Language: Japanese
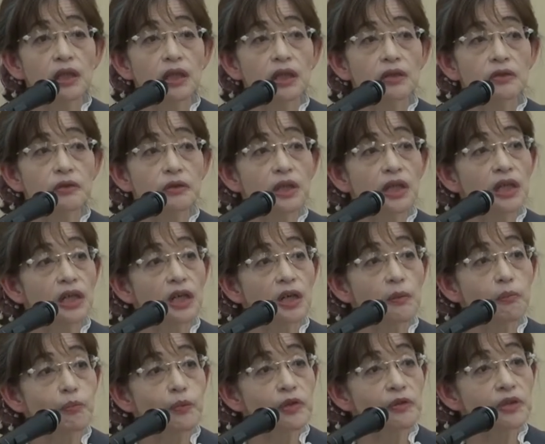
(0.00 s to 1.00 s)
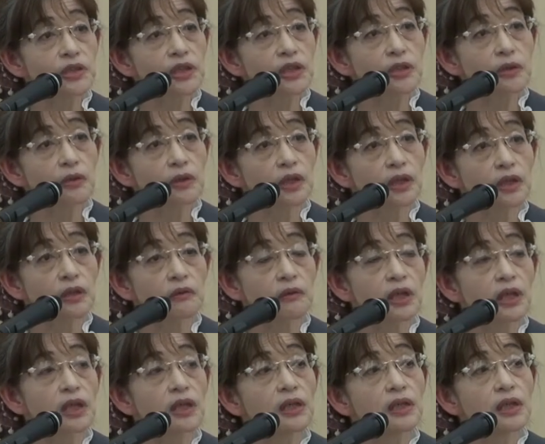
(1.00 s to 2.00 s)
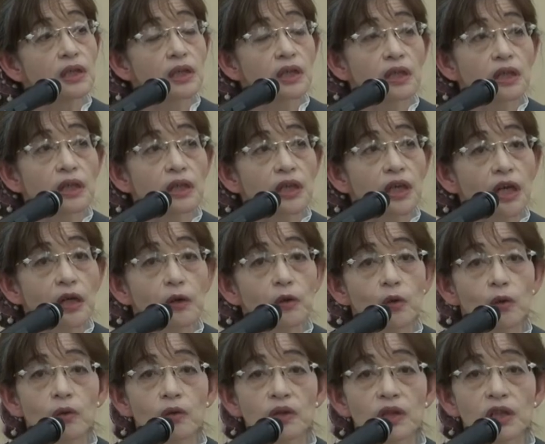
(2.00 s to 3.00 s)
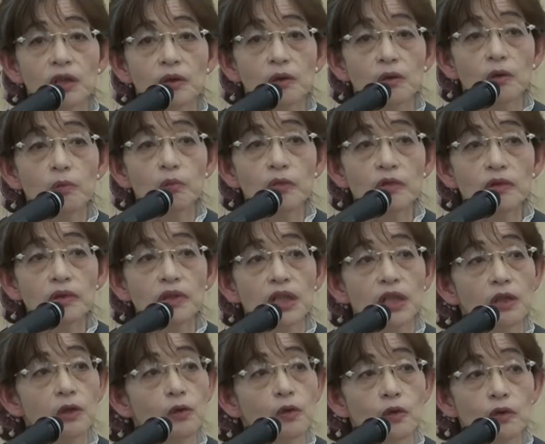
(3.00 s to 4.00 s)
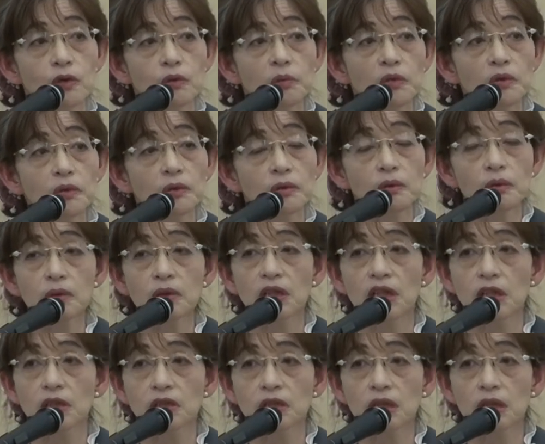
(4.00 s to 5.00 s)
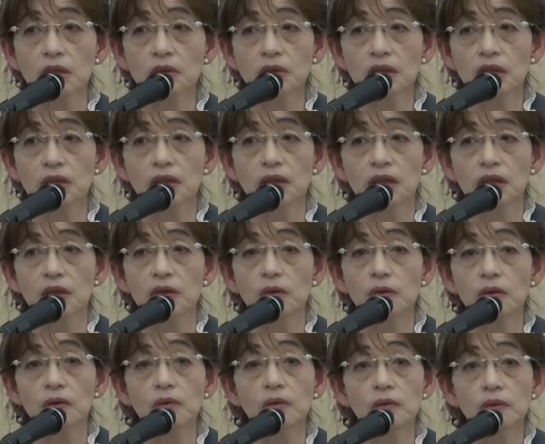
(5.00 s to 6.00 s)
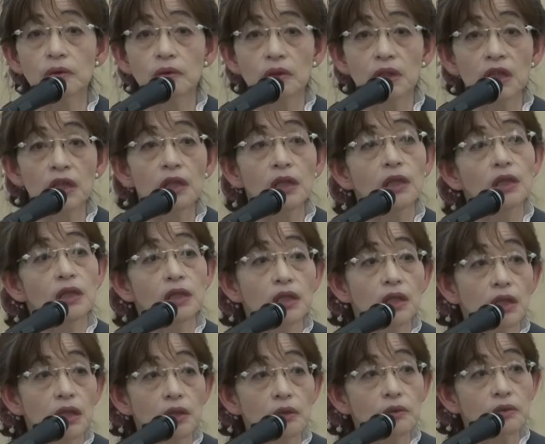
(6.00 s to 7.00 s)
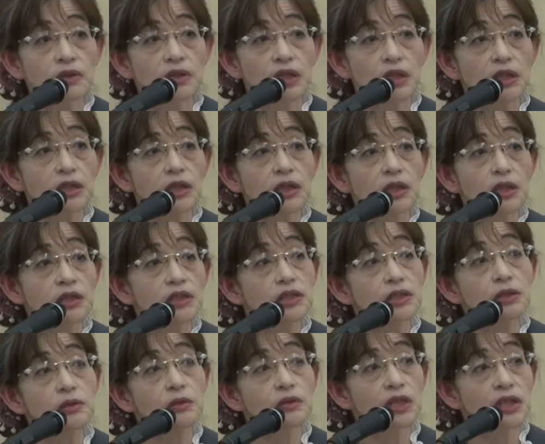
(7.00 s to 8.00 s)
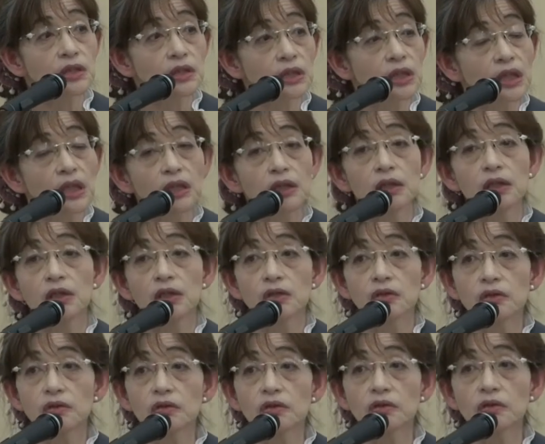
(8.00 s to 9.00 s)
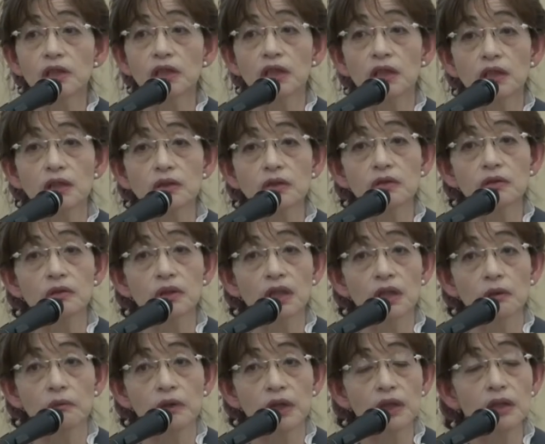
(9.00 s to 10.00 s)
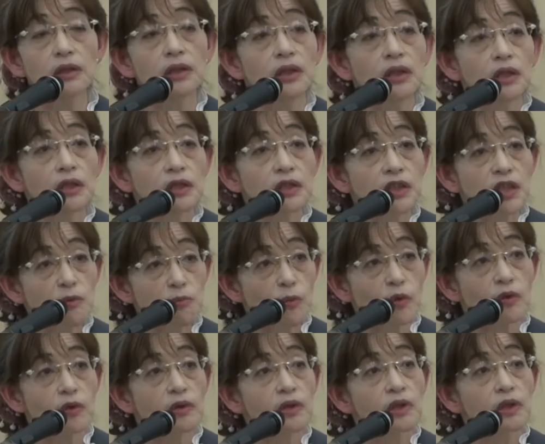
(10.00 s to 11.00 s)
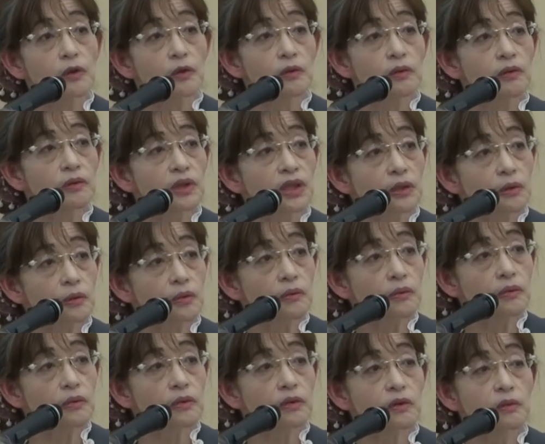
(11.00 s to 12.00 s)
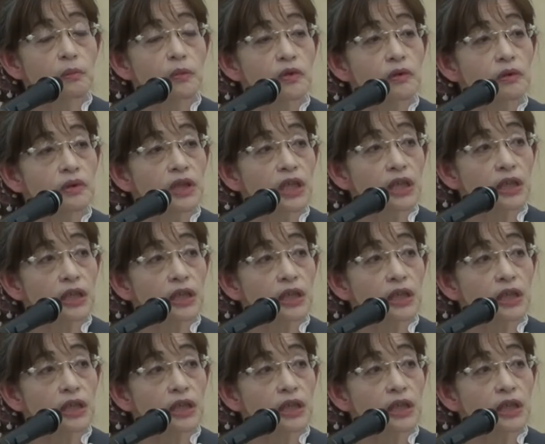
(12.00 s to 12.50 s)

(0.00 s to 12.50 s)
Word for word: えー、それが発表した時には、えー、結構離婚問題を子供の本で扱うなんてということで批判をされたらしいのですが、その時ケストナーは、でも、この離婚という問